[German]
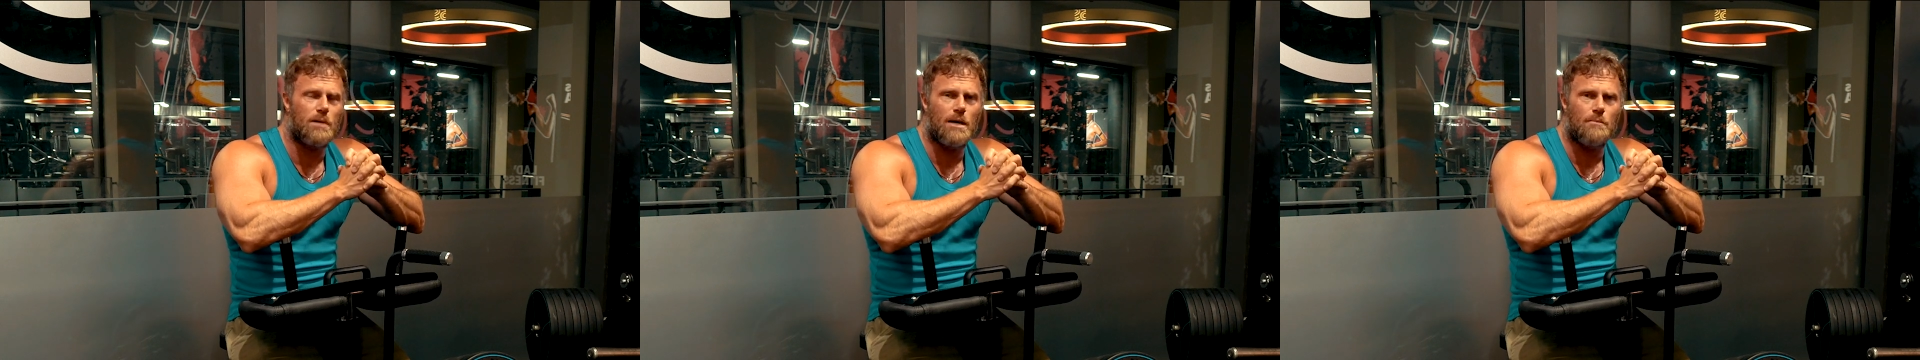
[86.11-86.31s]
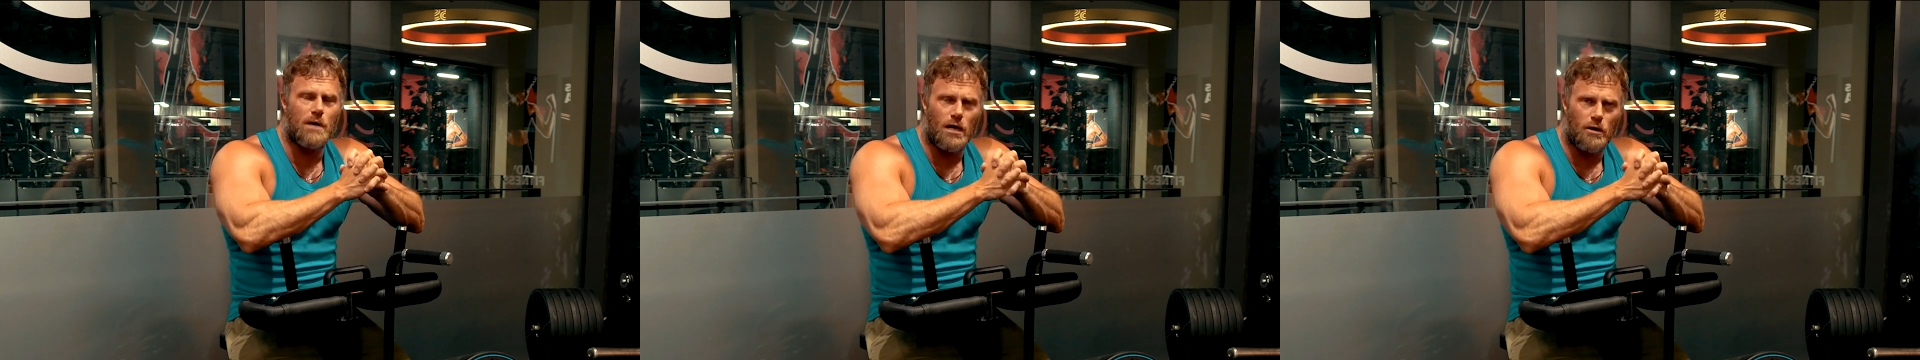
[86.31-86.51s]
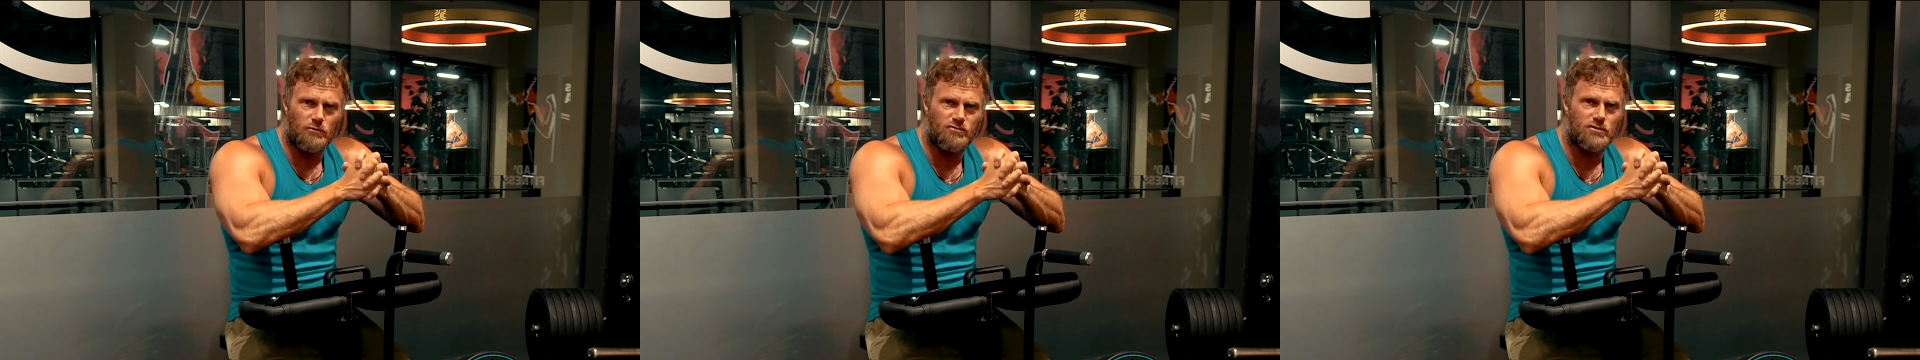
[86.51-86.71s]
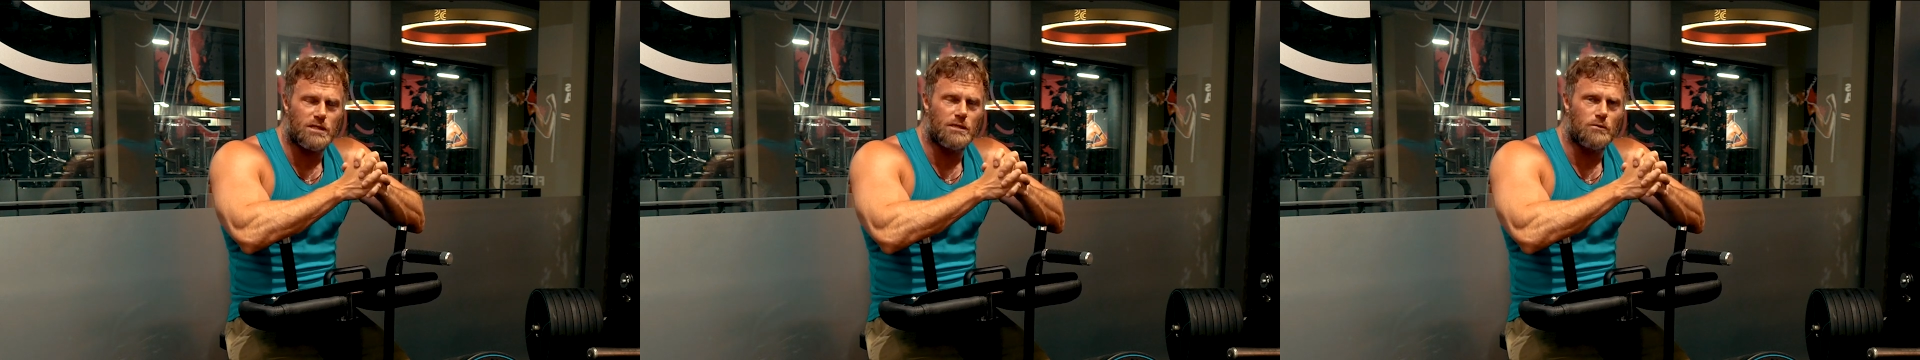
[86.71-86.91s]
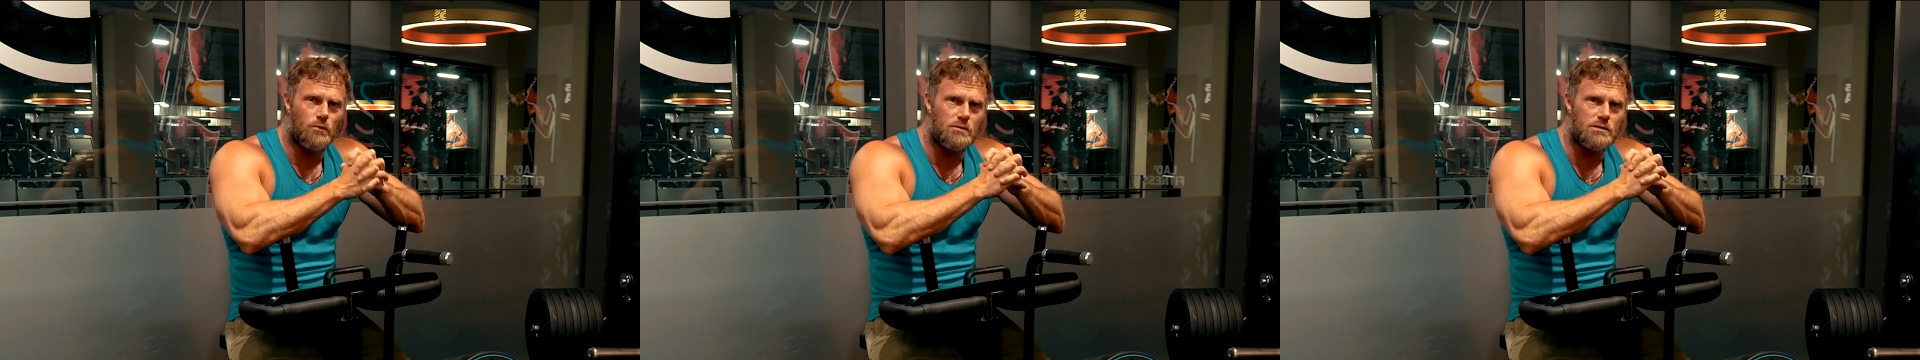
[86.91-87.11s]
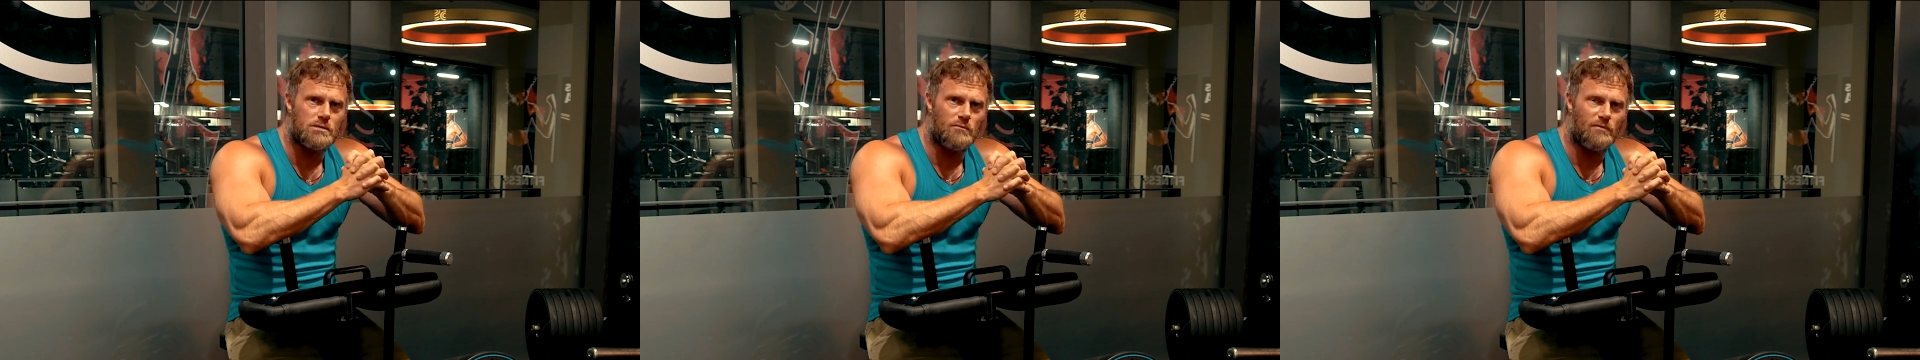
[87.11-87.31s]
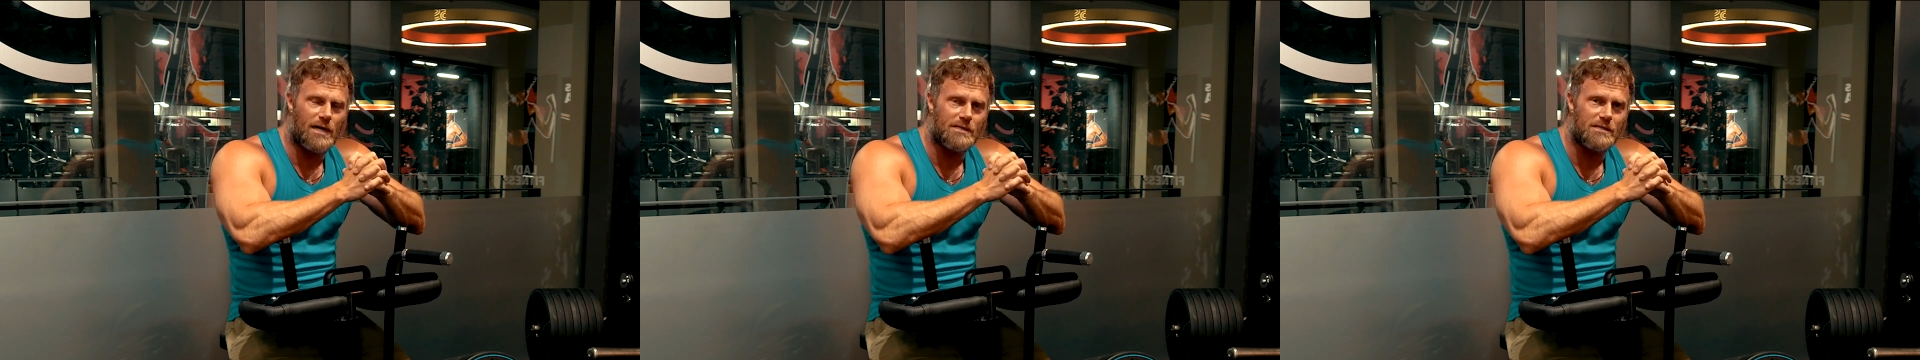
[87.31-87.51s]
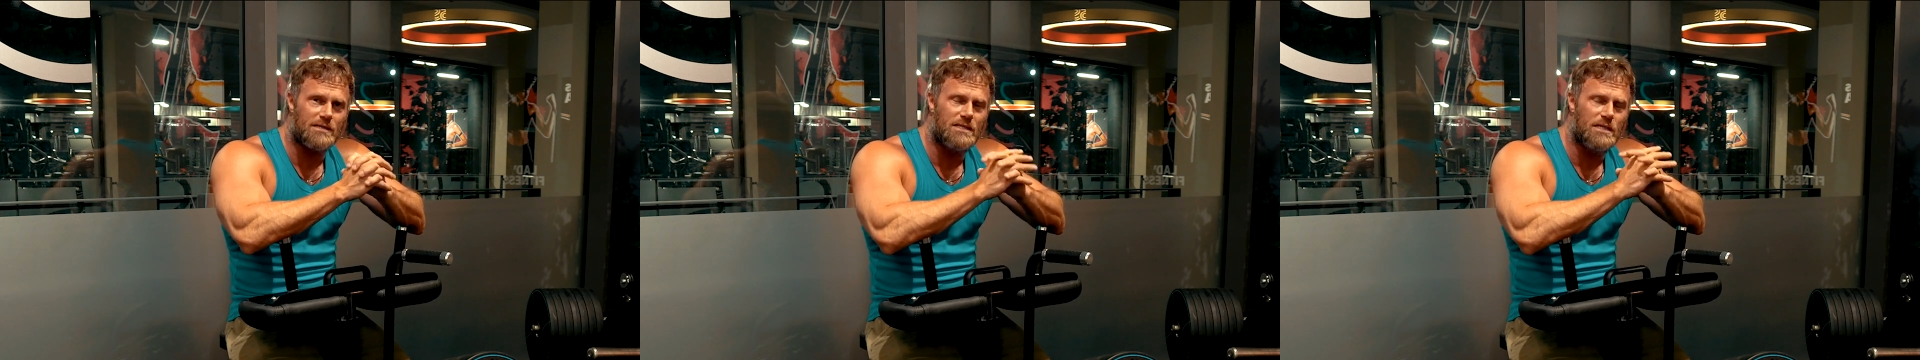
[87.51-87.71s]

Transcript: beim Aufstehen und so weiter.